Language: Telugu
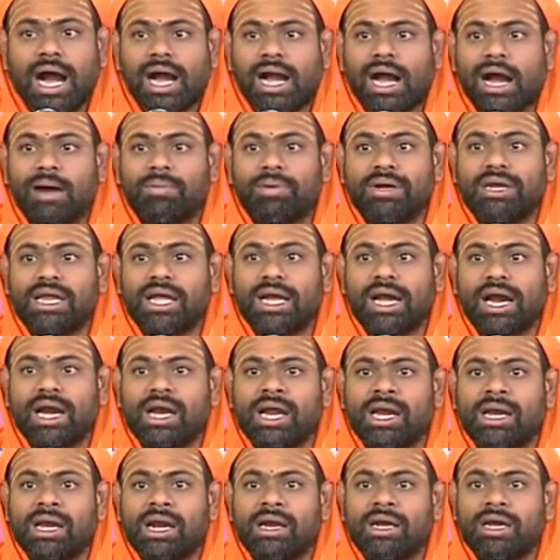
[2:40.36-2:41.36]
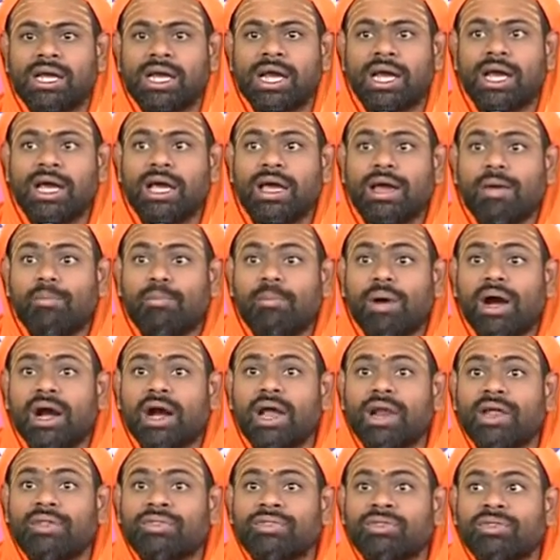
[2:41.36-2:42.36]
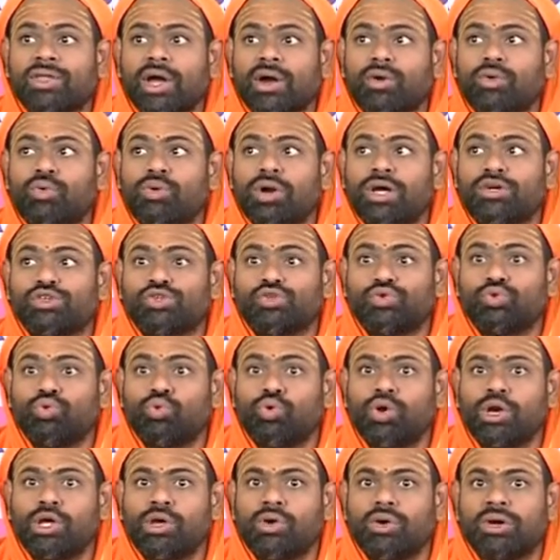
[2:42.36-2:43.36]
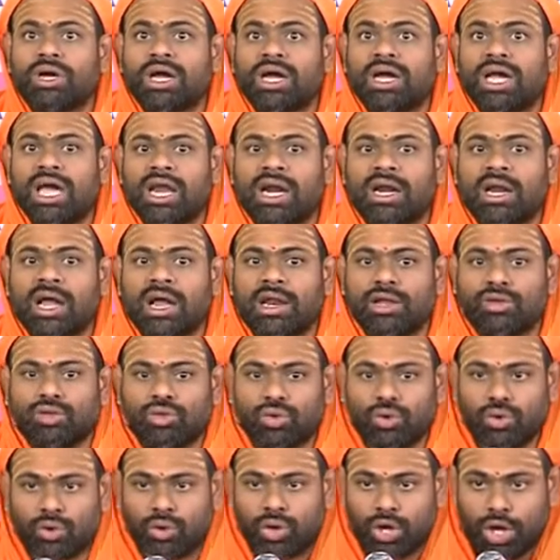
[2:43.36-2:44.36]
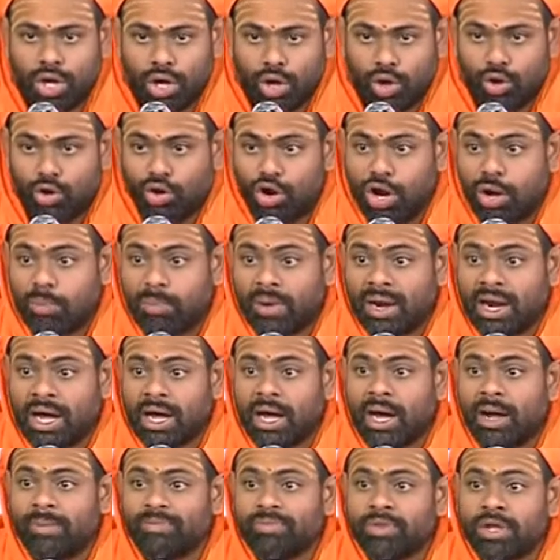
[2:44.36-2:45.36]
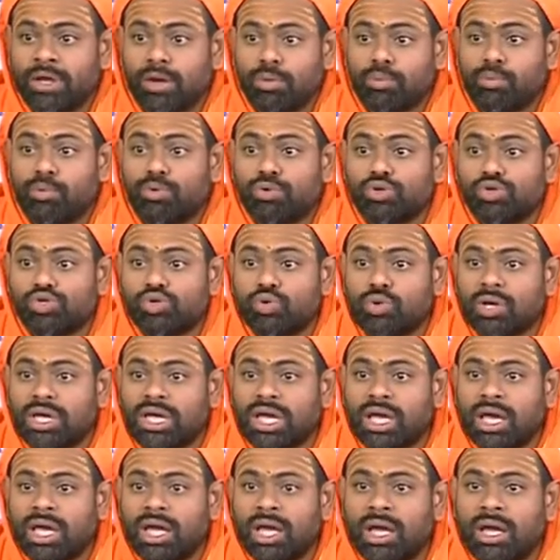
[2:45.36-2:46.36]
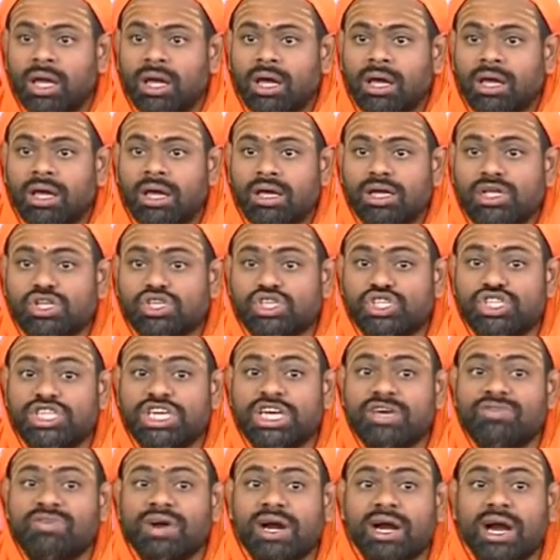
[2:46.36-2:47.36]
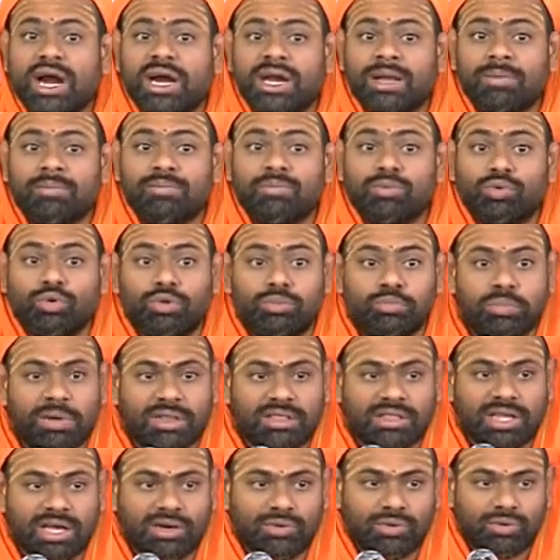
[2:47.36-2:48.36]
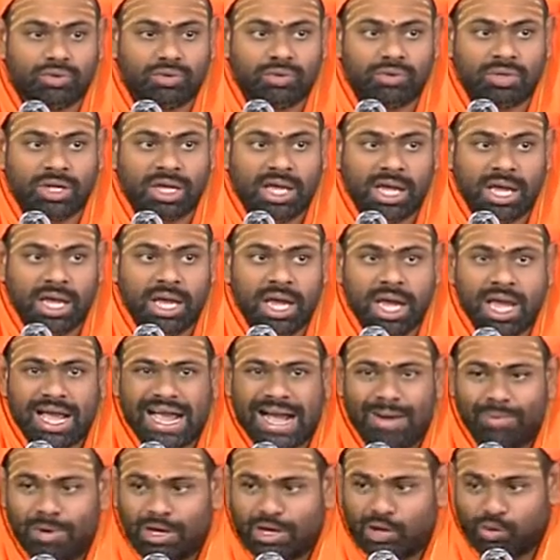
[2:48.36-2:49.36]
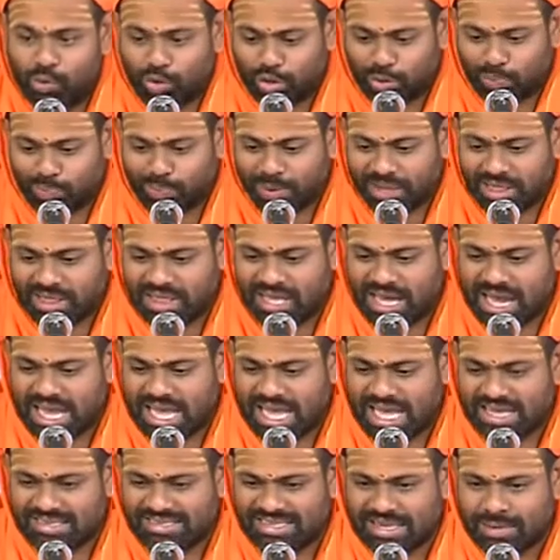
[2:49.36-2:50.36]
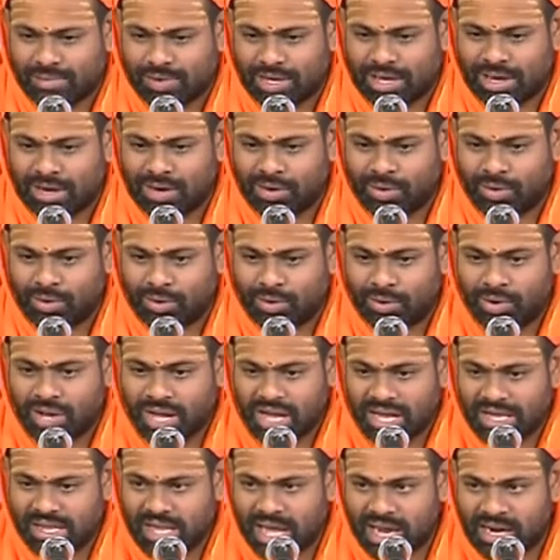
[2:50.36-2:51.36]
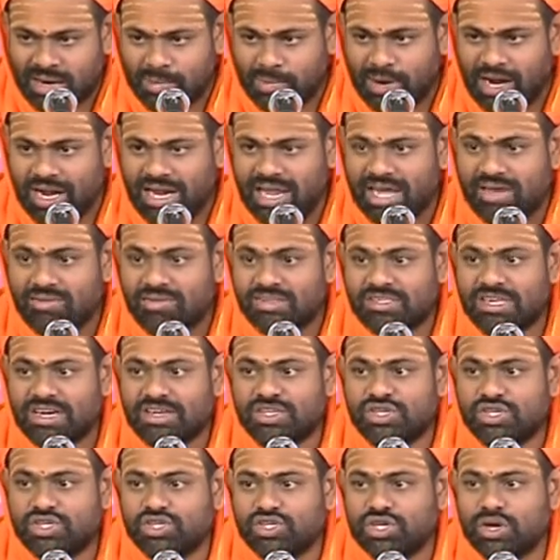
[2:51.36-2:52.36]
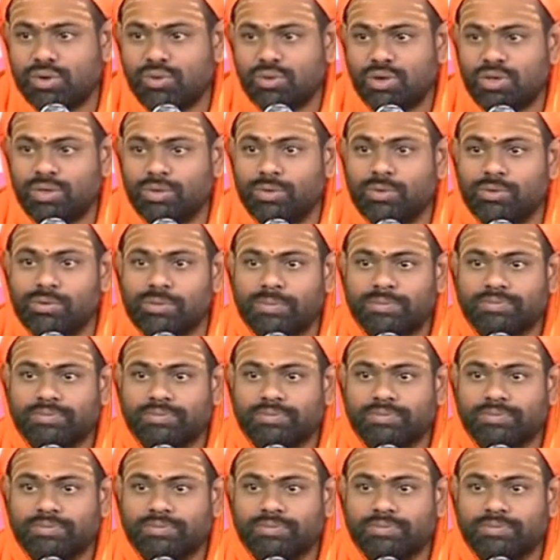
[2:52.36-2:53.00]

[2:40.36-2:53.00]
కాబట్టి ఇక్కడేంటంటే పగలంతా కూడా సూర్యుడి యొక్క కిరణాలతో లోపల పురుషుడికి జీవకణం ఉత్పత్తి అవుతుంది కాబట్టి ఉత్పత్తి అయ్యే సమయంలో దాన్ని బయటికి విసర్జించకూడదు